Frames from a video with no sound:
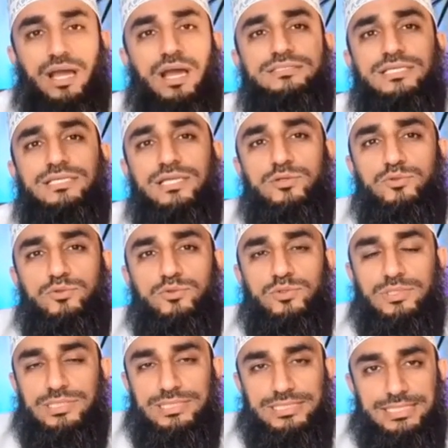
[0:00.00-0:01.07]

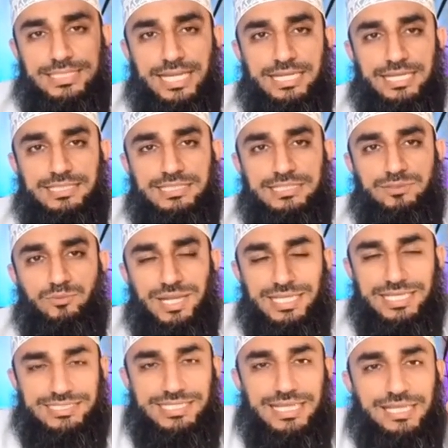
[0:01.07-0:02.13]
قتلوا يعني
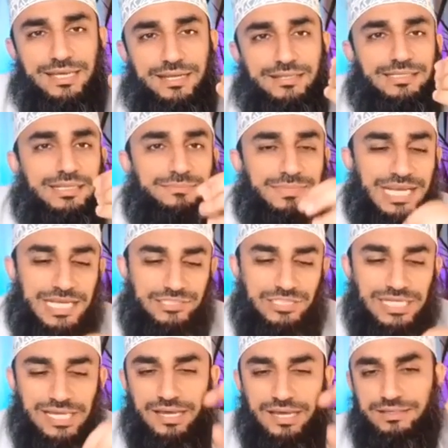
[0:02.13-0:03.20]
وحيد القرن من
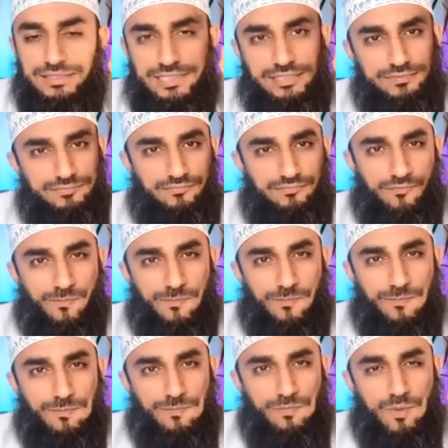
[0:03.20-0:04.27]
أجل قرنه
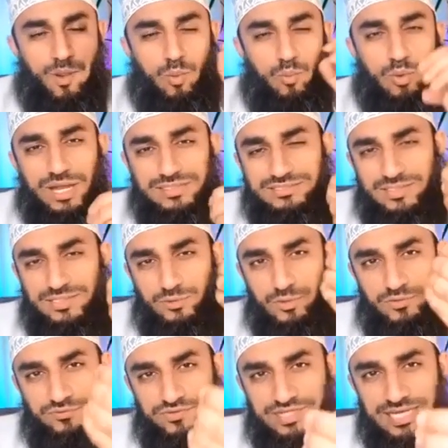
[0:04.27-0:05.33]
وقتلوا
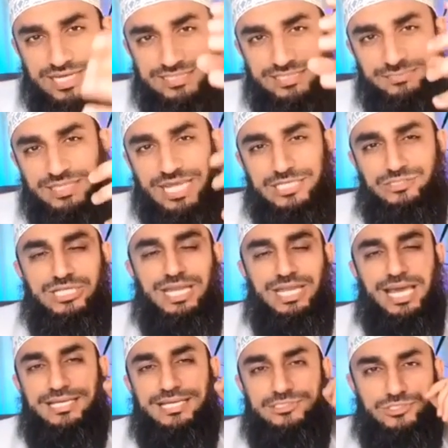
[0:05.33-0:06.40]
الفيلة من أجل
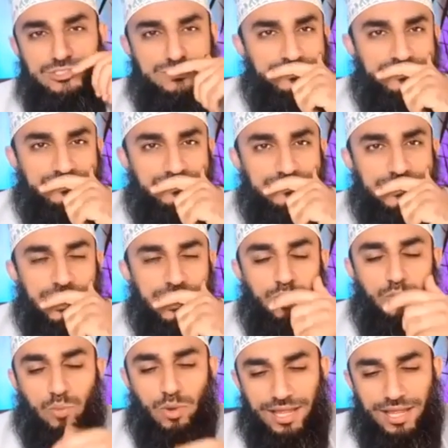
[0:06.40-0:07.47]
العاج
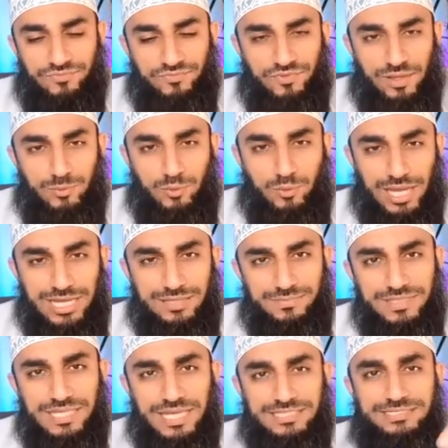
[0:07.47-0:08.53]
وحطموا
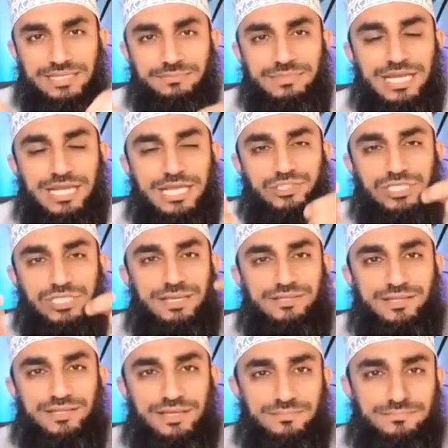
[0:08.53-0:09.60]
البيئة من أجل
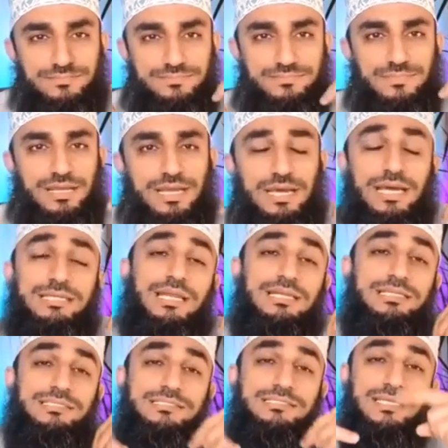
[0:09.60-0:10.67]
ماذا؟ أن
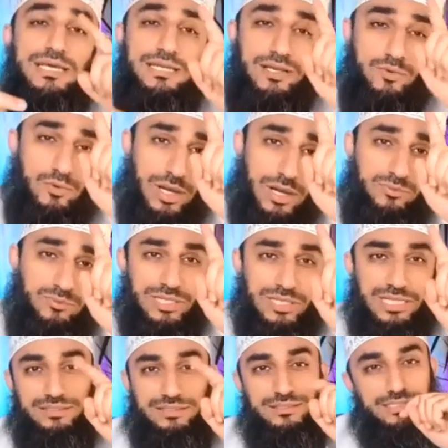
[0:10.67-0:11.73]
الإنسان هو
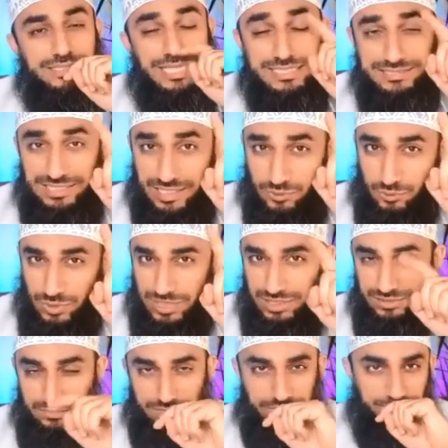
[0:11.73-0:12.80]
أولا يأتي أولا